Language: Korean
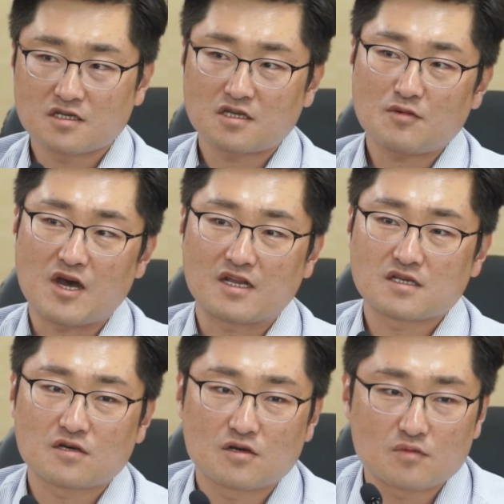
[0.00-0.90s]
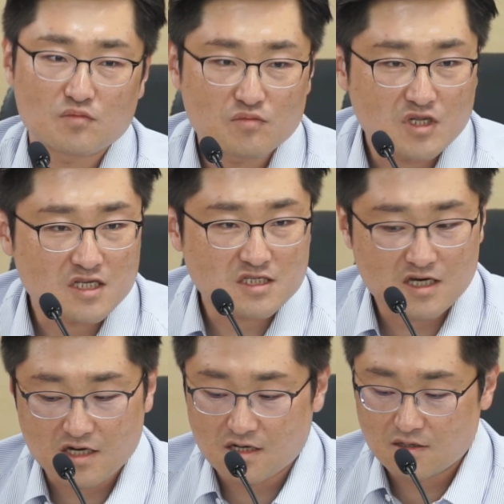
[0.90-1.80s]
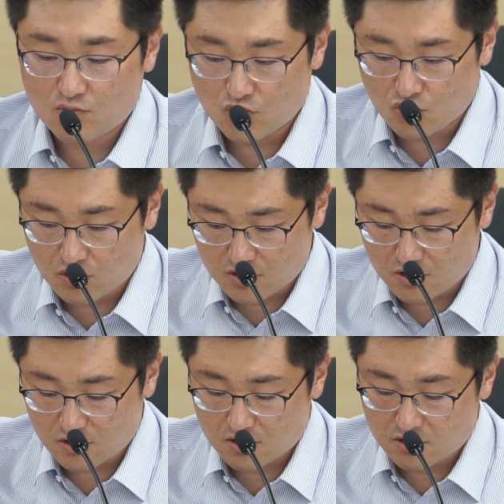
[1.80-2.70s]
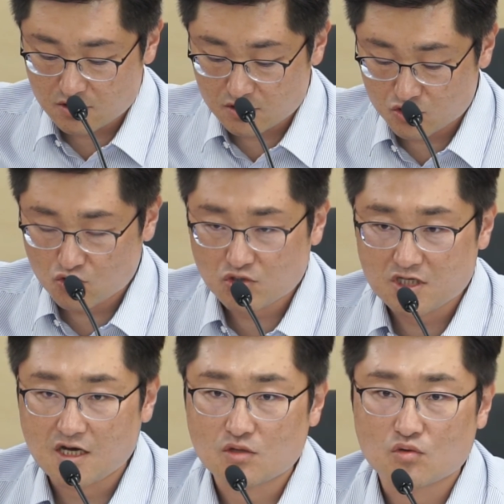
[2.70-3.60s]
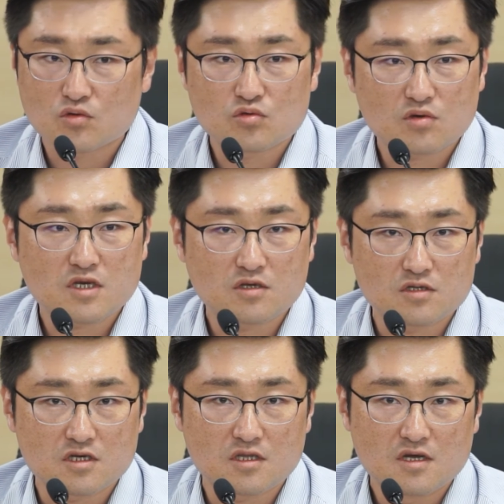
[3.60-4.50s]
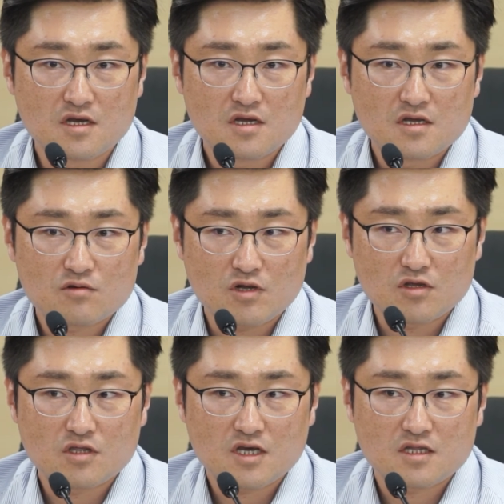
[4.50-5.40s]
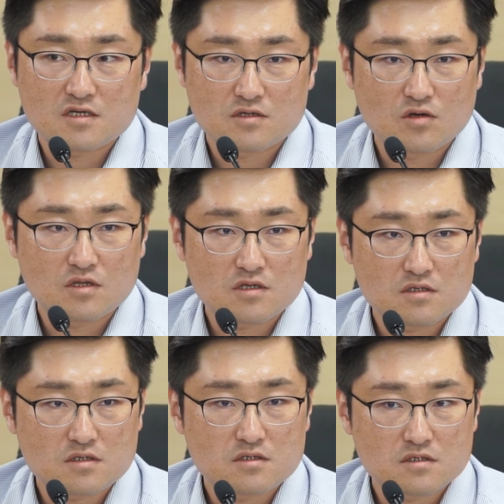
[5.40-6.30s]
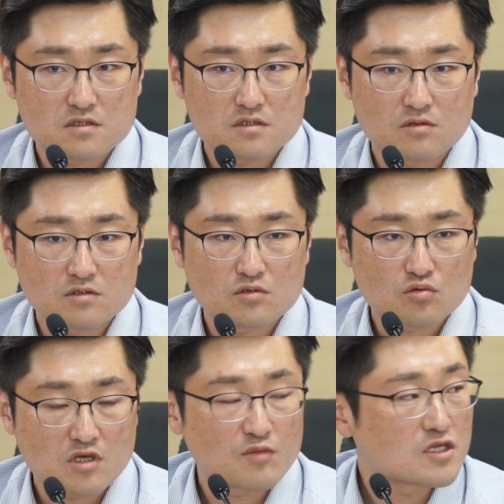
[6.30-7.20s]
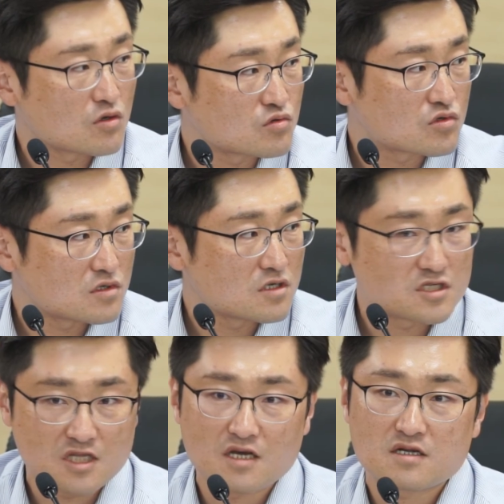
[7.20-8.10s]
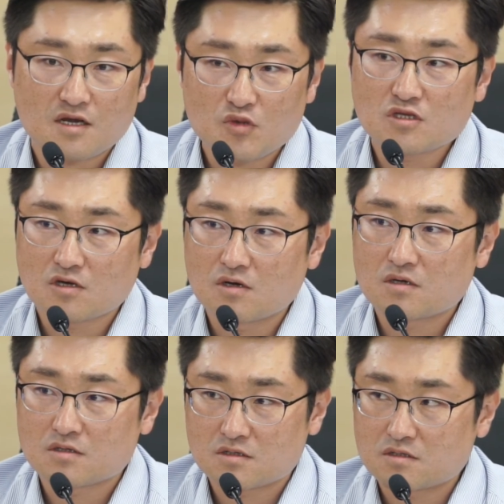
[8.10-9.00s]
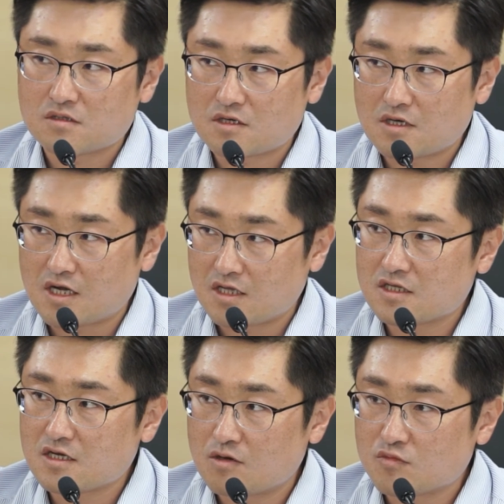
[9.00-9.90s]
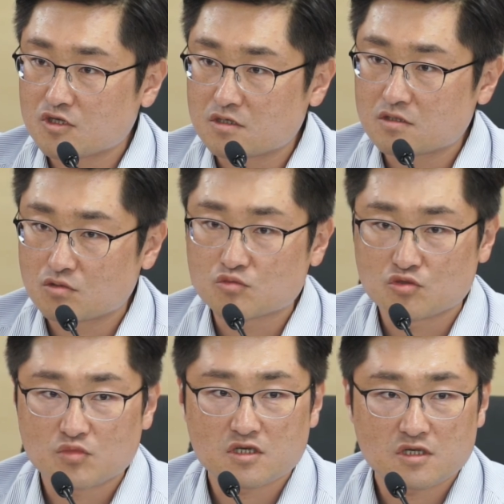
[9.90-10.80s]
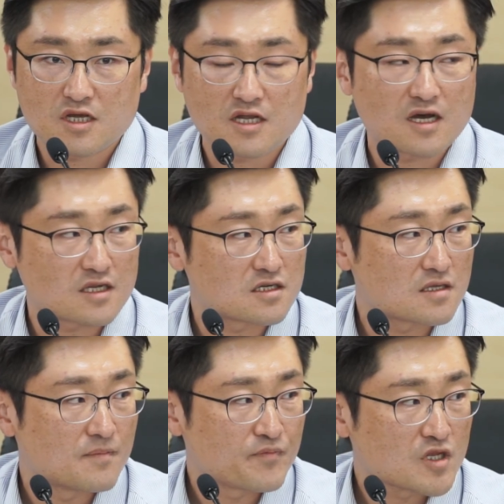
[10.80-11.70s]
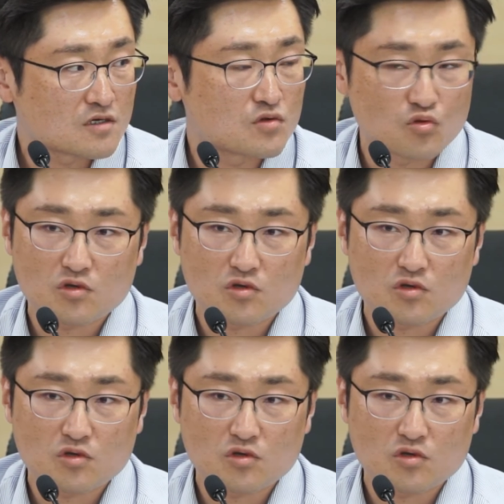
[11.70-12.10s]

시스템 안에서 미래차 뭐 이런 그 수도차 이런 쪽에서는 관련된 그런 그 어느 정도 기반 연구를 진행을 하면서 그 R&D 사업들을 좀 준비를 해 나가는 그런